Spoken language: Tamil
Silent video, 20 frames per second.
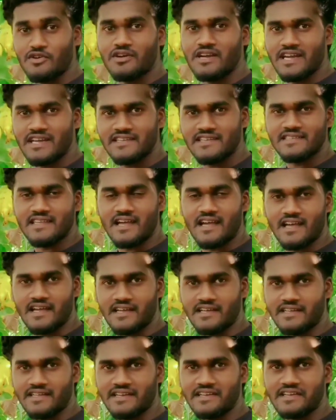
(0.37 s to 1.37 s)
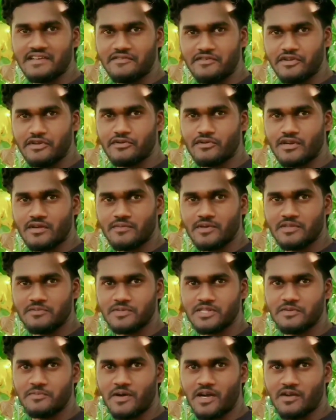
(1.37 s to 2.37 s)
ஹலோ கைஸ் என்ன என்னுடைய நம்ம
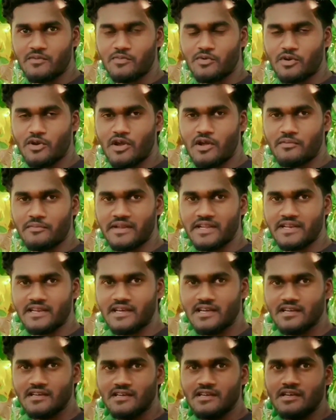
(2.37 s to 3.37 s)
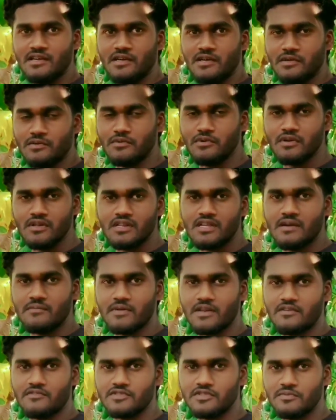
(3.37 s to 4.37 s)
எதை பற்றி பார்க்க போகிறோம் அப்படின்னா கூகுள்
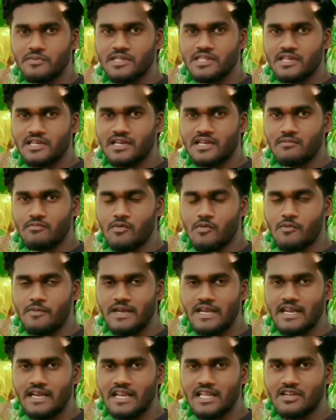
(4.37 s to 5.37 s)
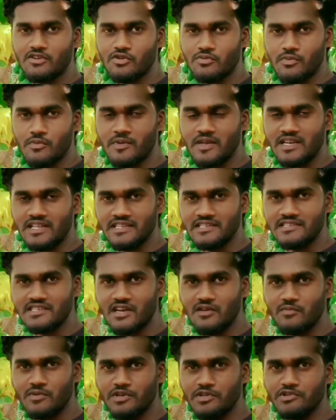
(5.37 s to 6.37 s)
கேமரா வந்து பார்த்தீங்கன்னா நம்ம மொபைல் எல்லாரோட மொபைலையும்
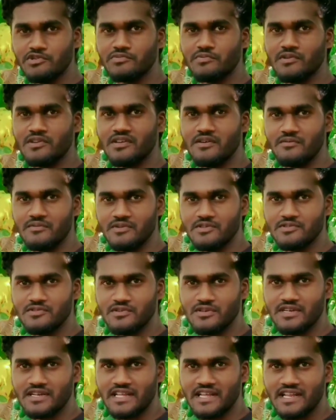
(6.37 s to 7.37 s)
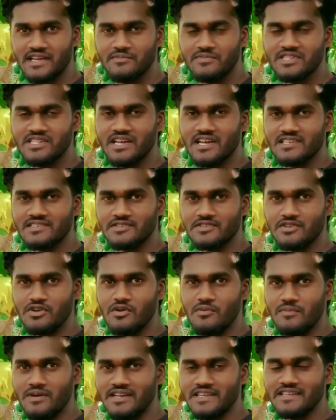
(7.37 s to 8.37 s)
இன்ஸ்டால் பண்ணி யூஸ் பண்ணோம் அப்படின்னு சொல்லிட்டு நிறைய பேருக்கு ஆசை
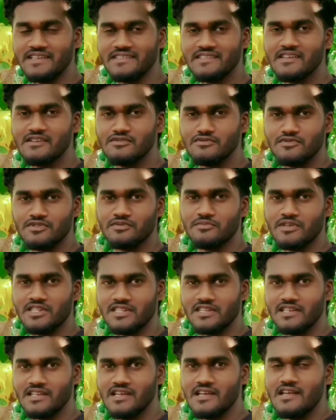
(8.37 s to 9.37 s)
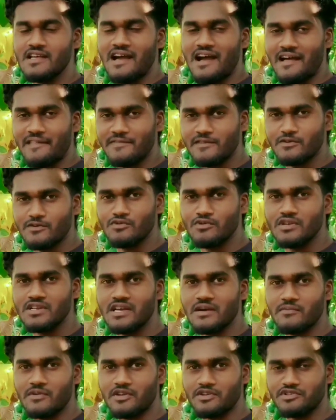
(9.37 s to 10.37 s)
இருக்கும் பட் இருந்தாலும் வந்து பார்த்தீங்கன்னா அந்த
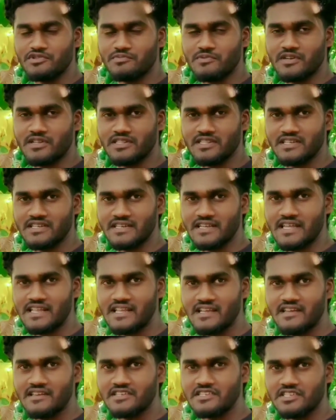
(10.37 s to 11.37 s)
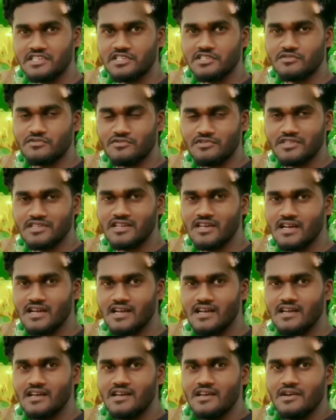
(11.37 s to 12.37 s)
கூகுள் கேமரா யூஸ் பண்ணுறதுக்கு நிறைய ரெஸ்ட்ரிக்ஷன்
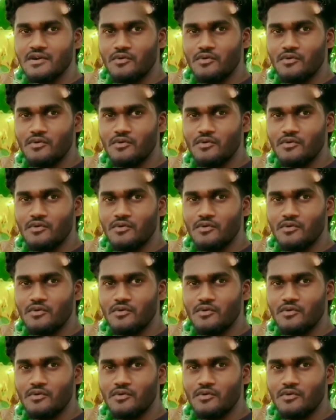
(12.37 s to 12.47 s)
கொடுத்துருக்காங்க